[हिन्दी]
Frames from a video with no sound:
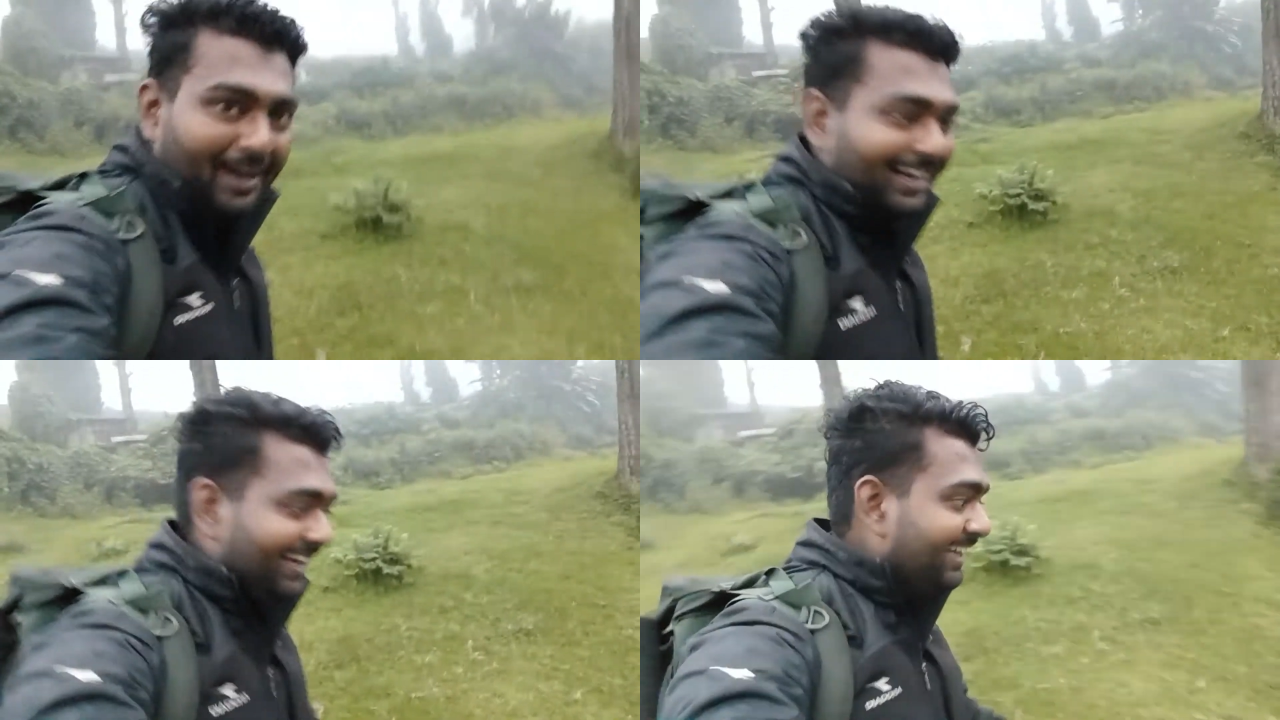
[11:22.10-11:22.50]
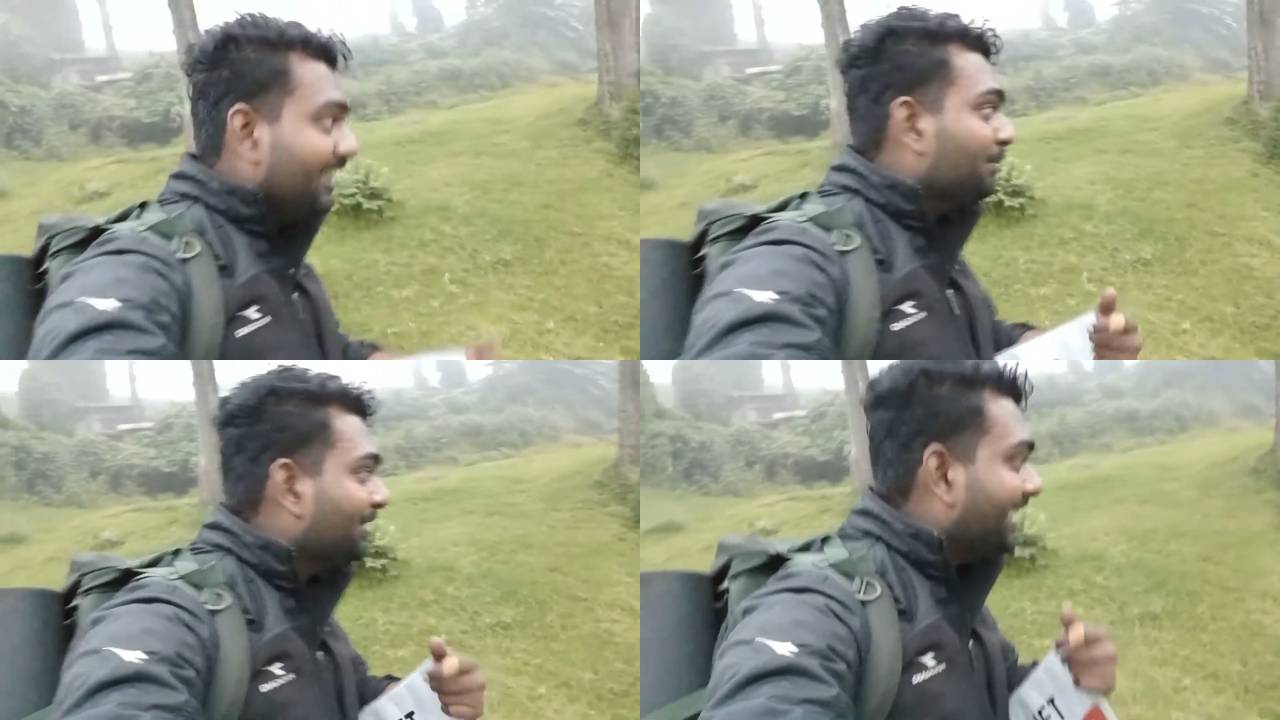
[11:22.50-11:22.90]
पकड़ लेगी
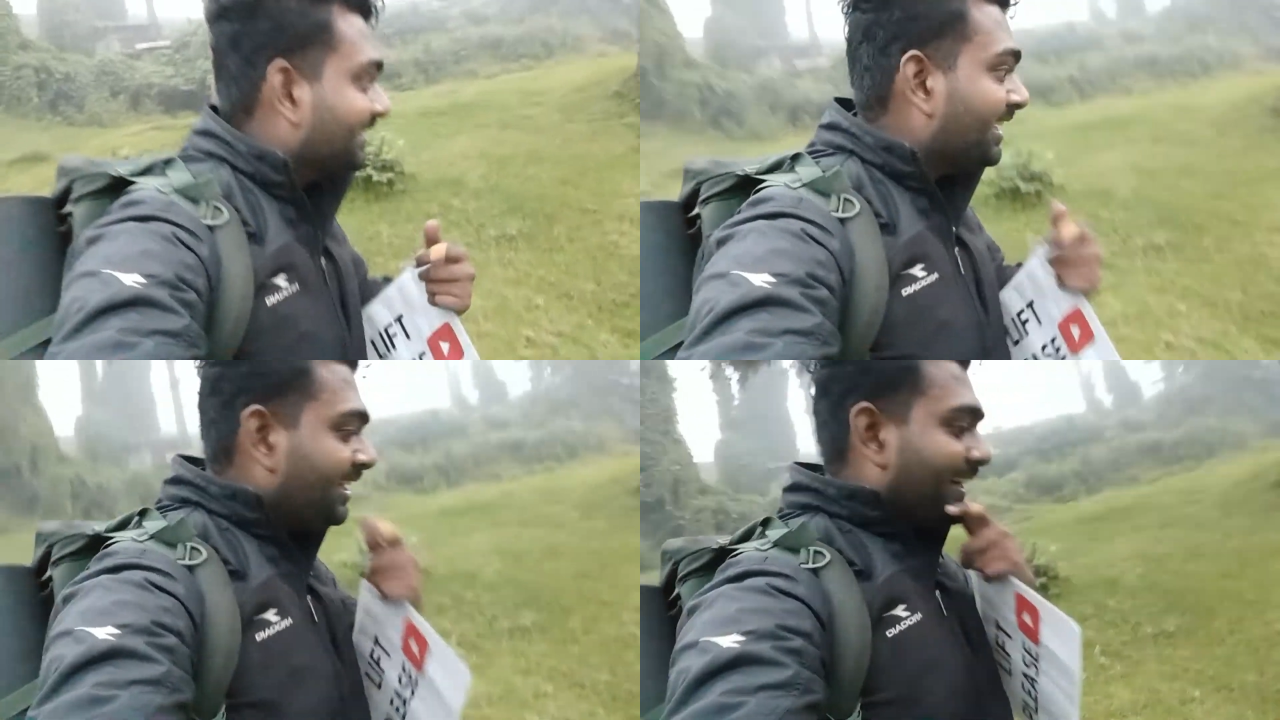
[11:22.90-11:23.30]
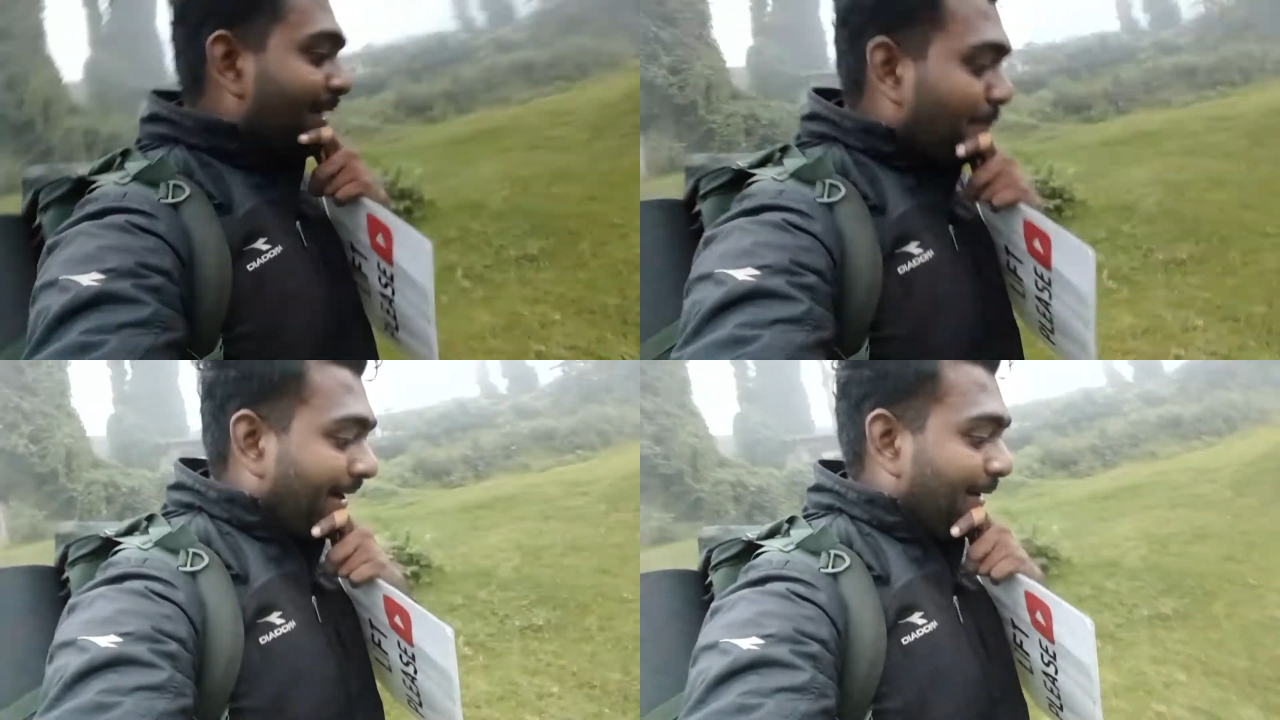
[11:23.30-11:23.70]
मुझे ऐसा नहीं लग रहा
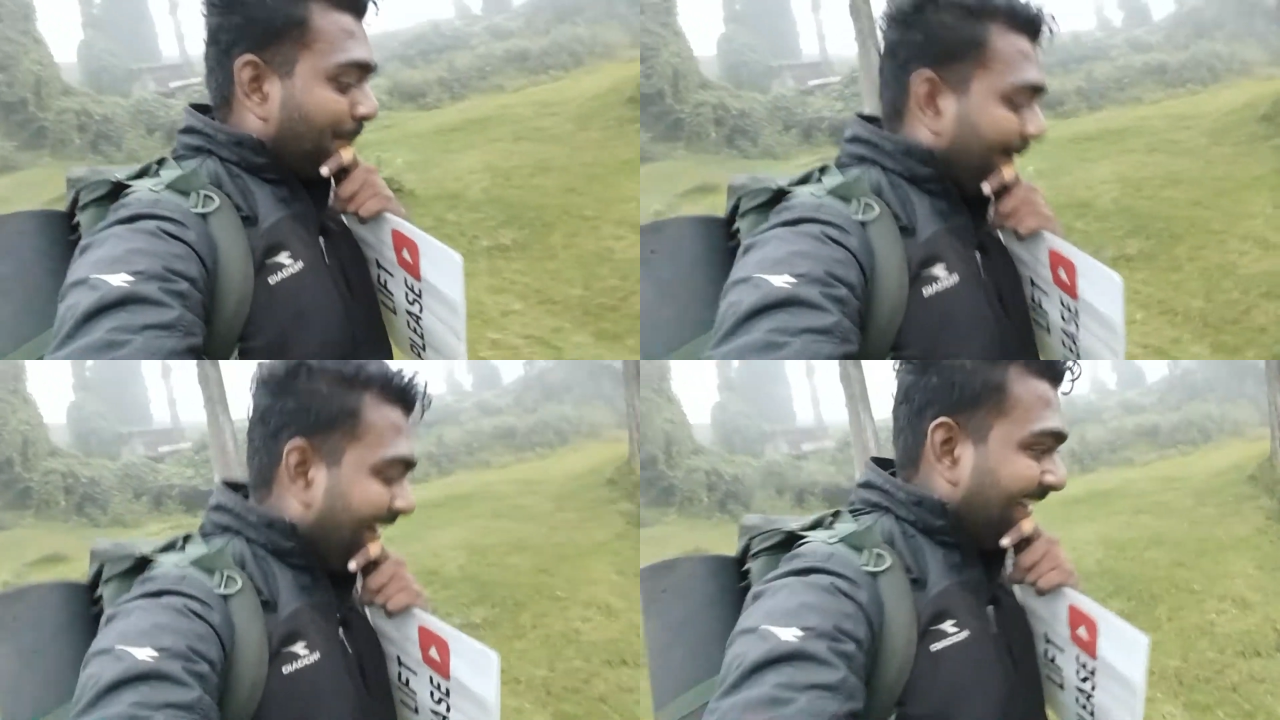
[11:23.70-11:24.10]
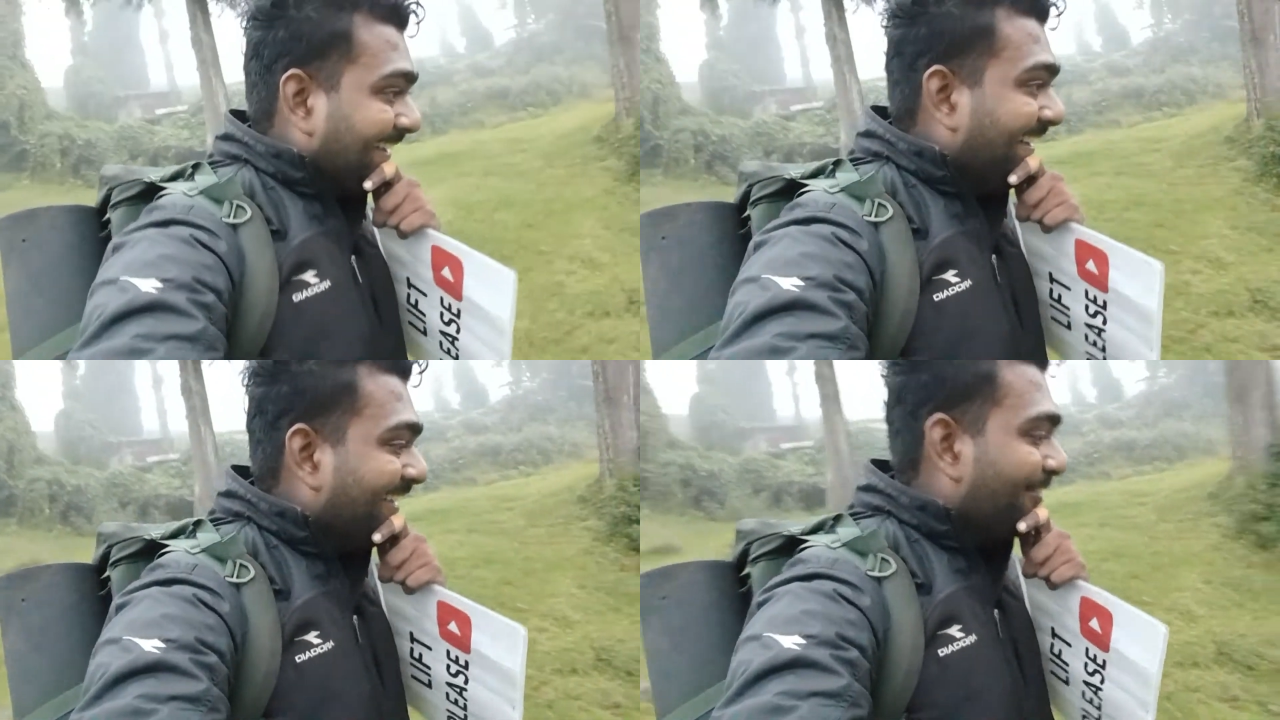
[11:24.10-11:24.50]
पकड़
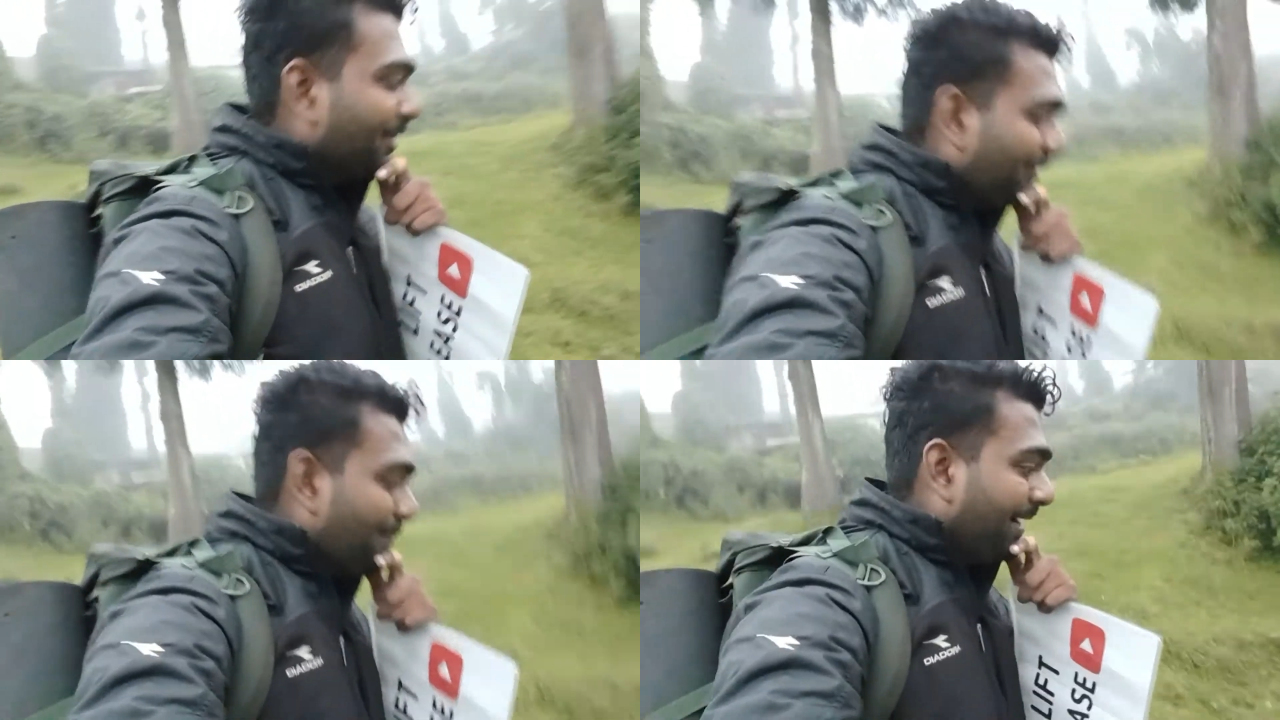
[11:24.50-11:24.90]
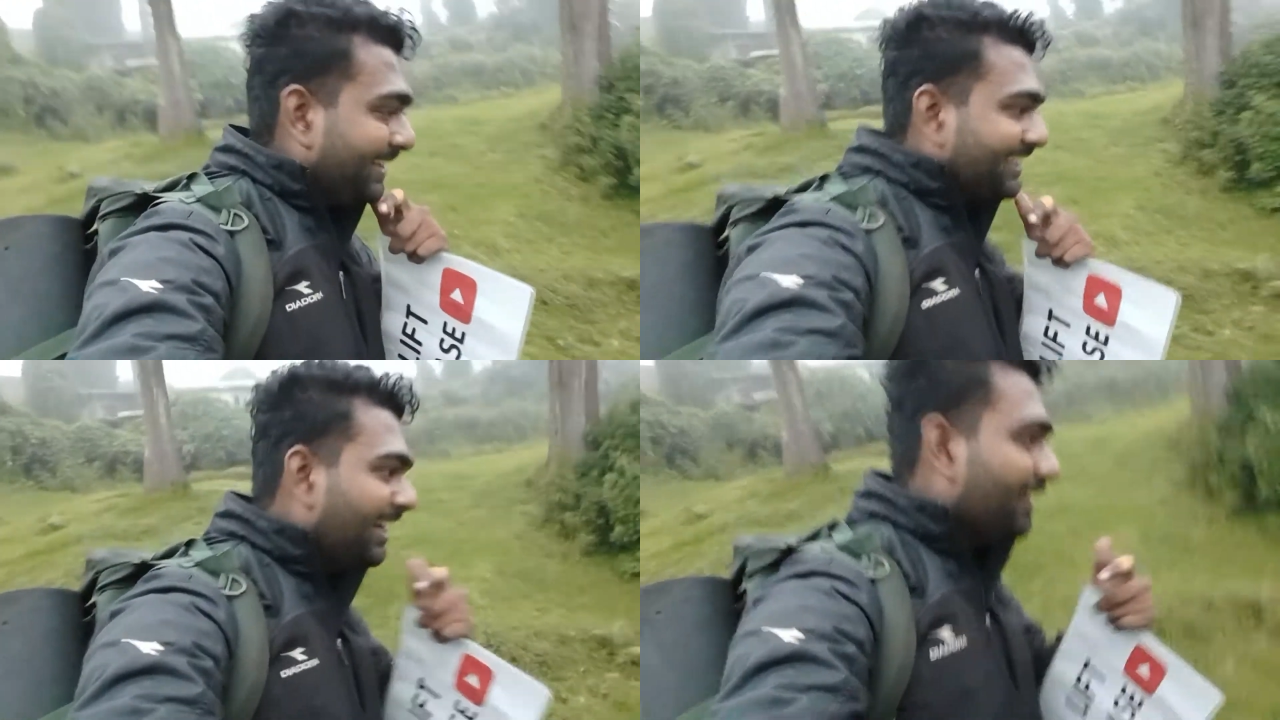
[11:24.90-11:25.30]
पाएंगी वो मैं इतना